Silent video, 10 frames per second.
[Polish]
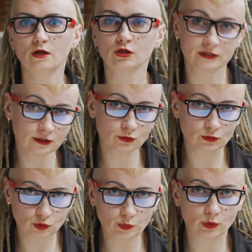
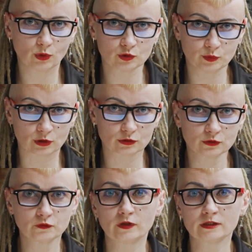Ostatnią grupą
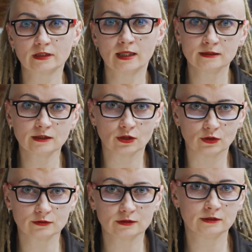odbiorców jest
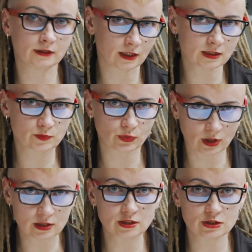NGO i teraz
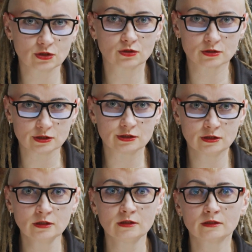pokażę Ci
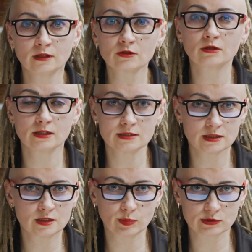korzyści dla
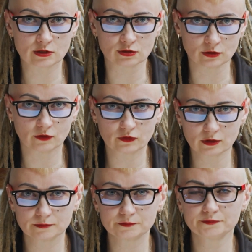organizacji
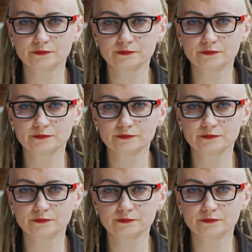pozarządowych.